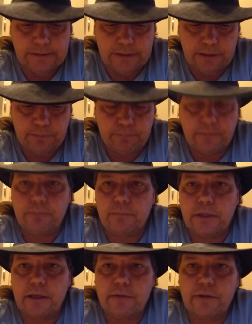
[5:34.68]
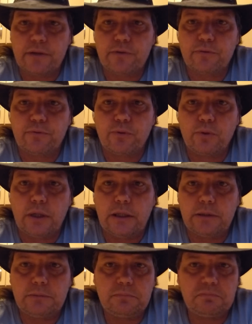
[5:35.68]
Im, Im, Gegensatz zu
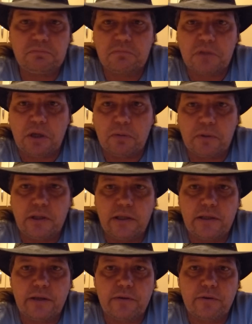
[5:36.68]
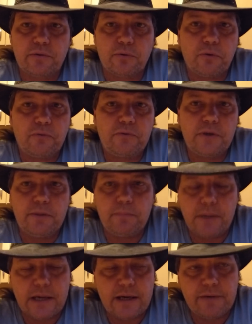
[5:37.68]
früher glaube ich nicht, dass da so viel
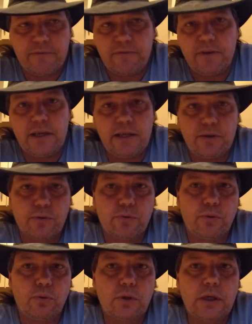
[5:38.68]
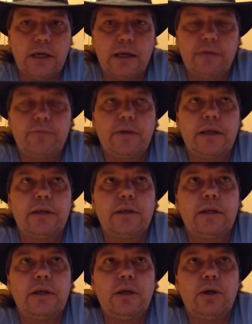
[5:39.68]
mehr Videos hochgeladen
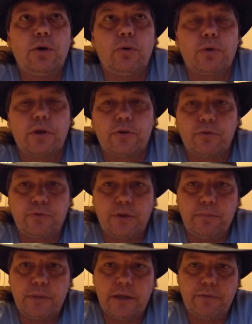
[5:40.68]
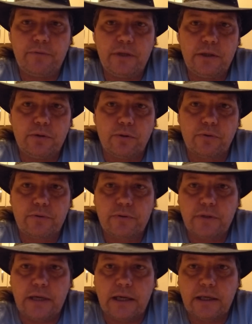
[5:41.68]
werden oder so viel mehr
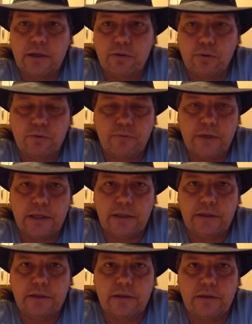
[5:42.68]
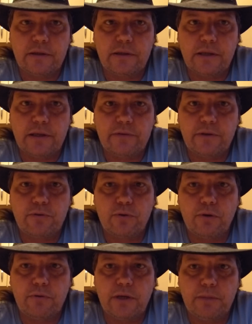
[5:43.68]
Videos angeguckt werden, dass der
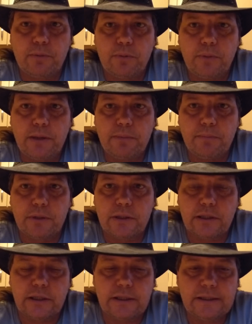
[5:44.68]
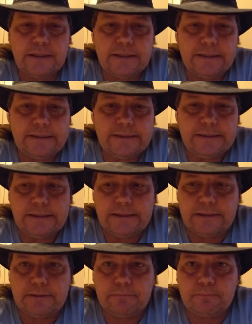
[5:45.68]
Server da Probleme mitkriegt.
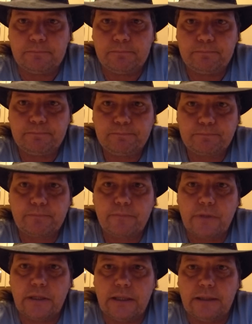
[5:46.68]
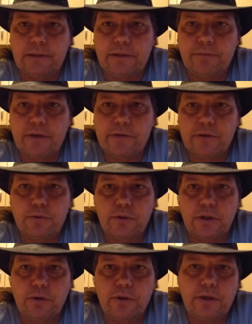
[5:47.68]
Ähm, naja, ich weiß
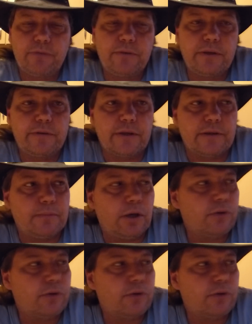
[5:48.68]
natürlich auch nicht, wie es jetzt im